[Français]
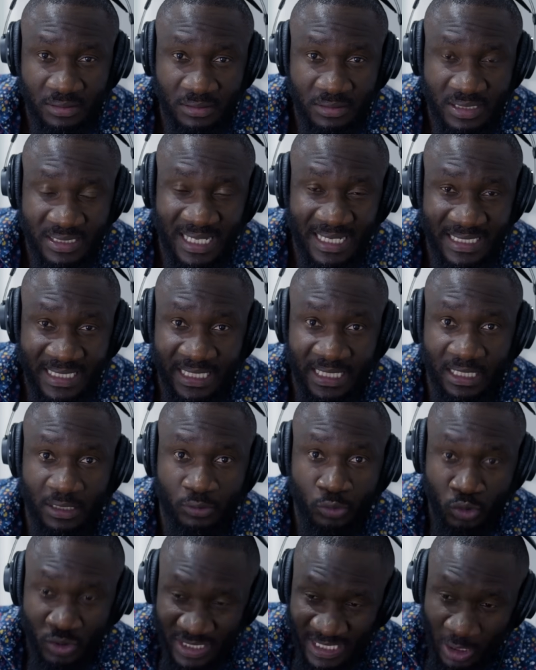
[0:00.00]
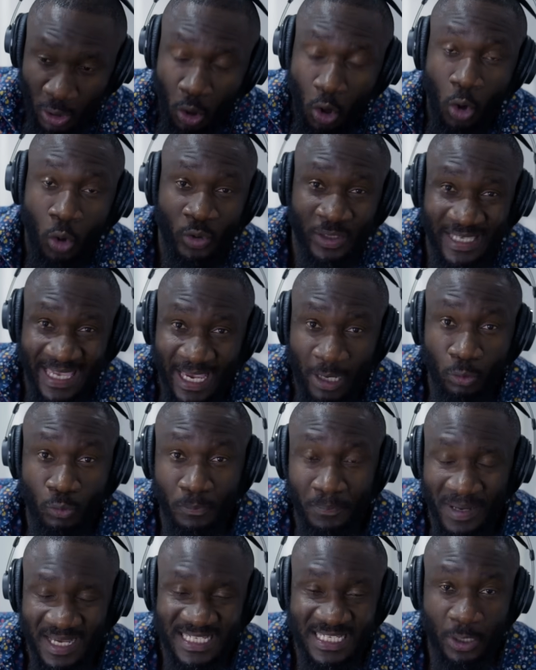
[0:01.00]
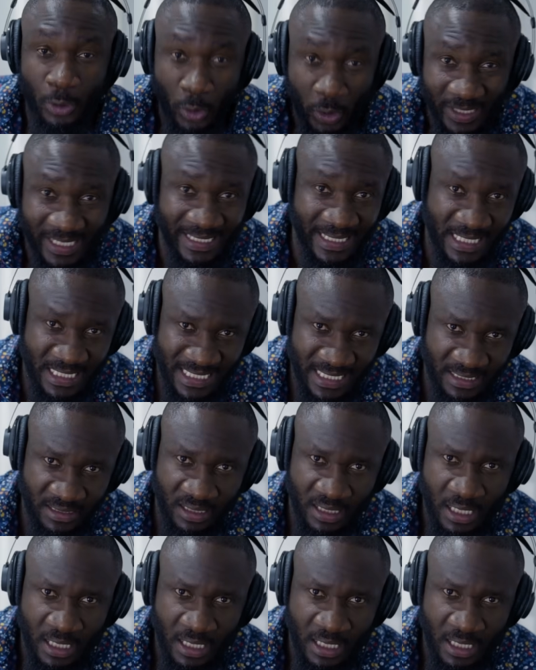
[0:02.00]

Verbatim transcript: C'est-à-dire, nous irons en guerre ou pas. C'est eux qui décident.